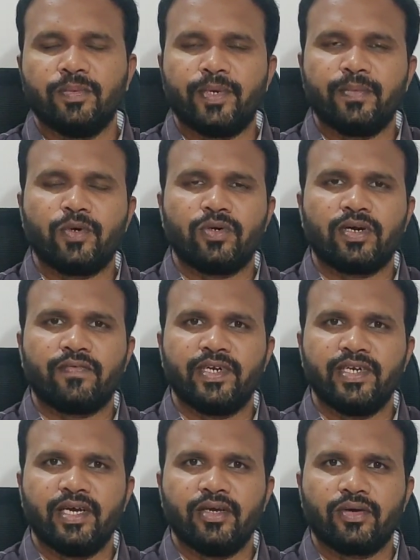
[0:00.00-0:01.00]
సుప్రీంకోర్ట్ ఆఫ్
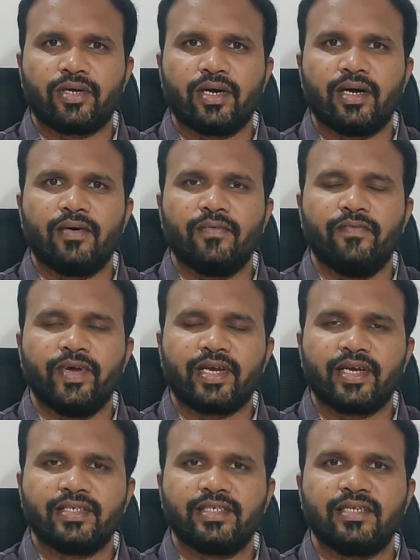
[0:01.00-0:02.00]
ఇండియా యొక్క
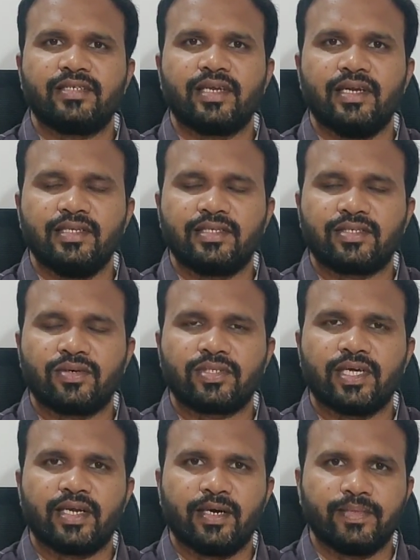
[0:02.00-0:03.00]
వెకేషన్స్ లిస్ట్
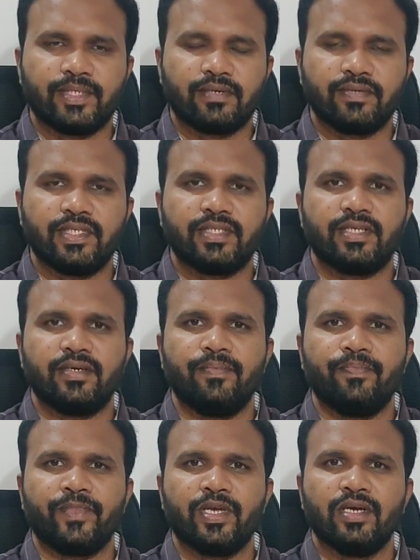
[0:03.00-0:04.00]
ఒకసారి అబ్జర్వ్ చేస్తే
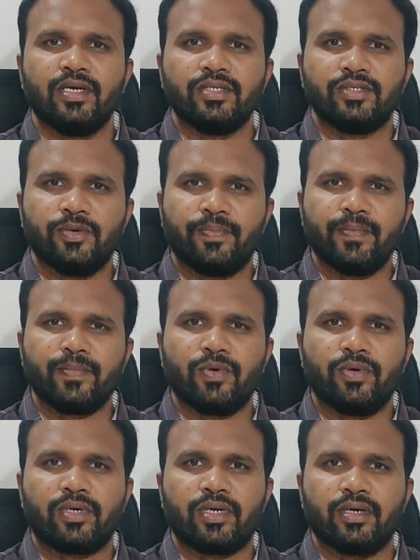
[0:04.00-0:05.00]

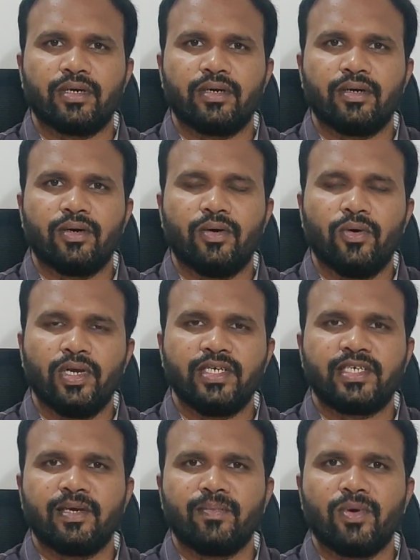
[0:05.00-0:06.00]
సుప్రీంకోర్ట్ హోలీ
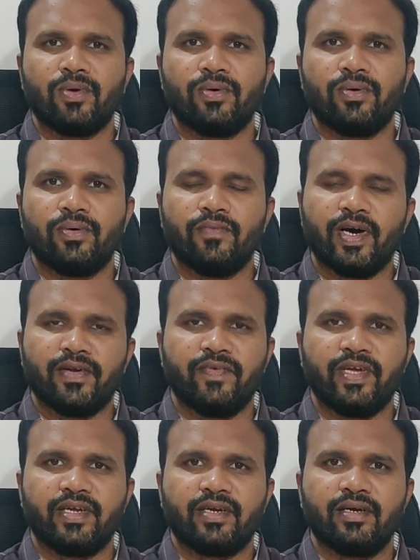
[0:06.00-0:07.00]
టైంలో వన్
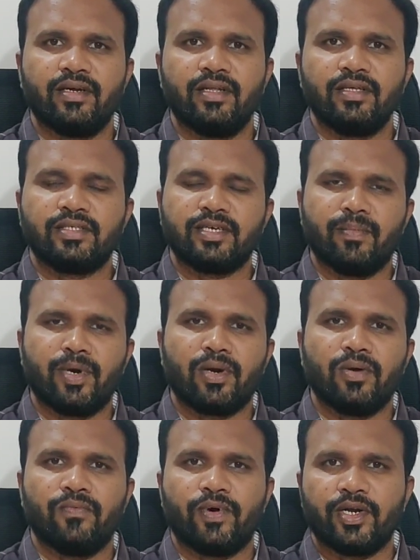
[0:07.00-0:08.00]
వీక్
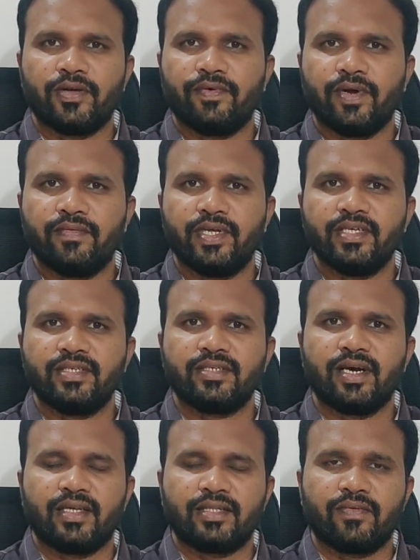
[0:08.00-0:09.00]
సమ్మర్లో ఫార్టీ ఫైవ్ డేస్
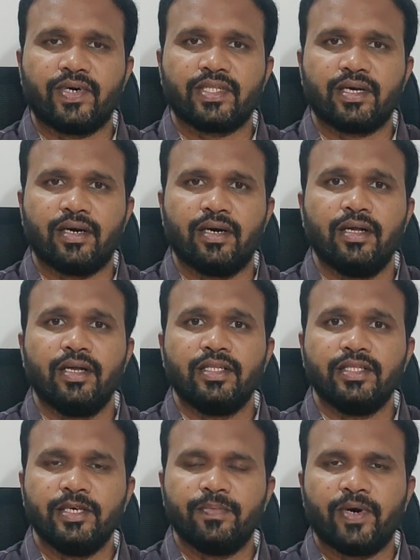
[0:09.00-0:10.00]
ఆ తర్వాత
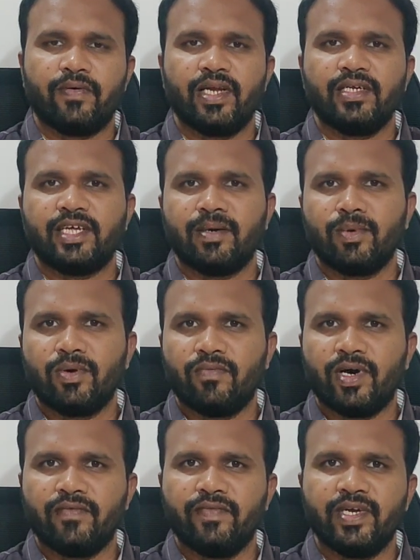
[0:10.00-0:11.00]
దీపావళి టైంలో
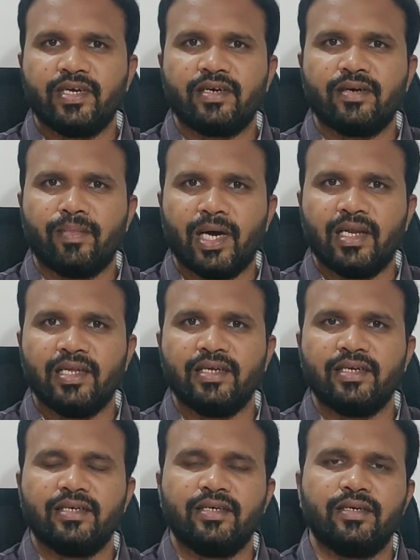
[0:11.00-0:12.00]
వన్ వీక్ మళ్ళీ
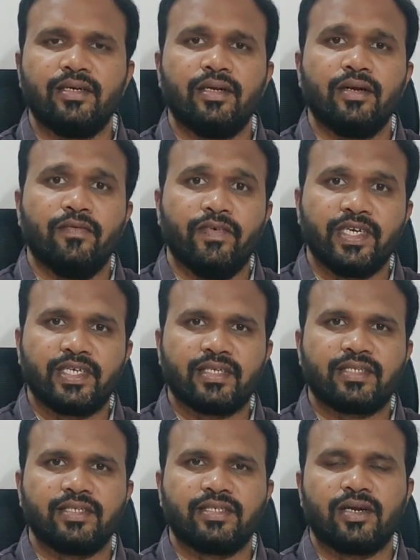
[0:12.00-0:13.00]

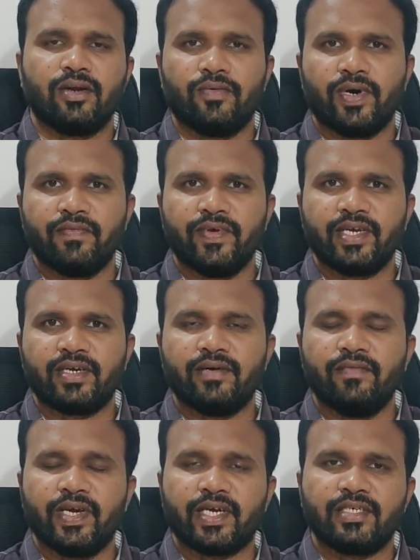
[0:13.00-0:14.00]
వింటర్ సీజన్లో వన్ వీక్
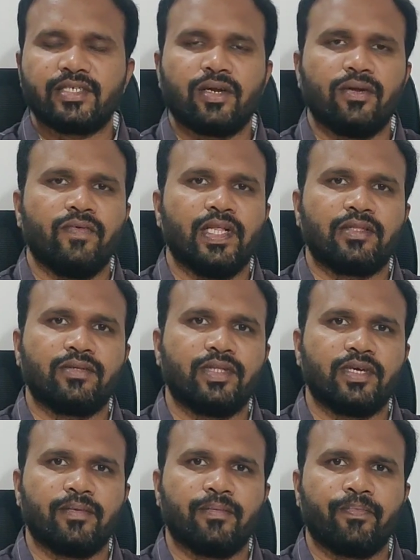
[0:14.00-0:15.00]
వెకేషన్లో
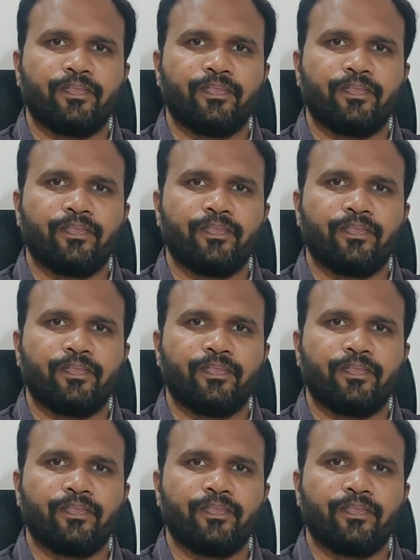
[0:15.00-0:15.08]
వెళ్తుంది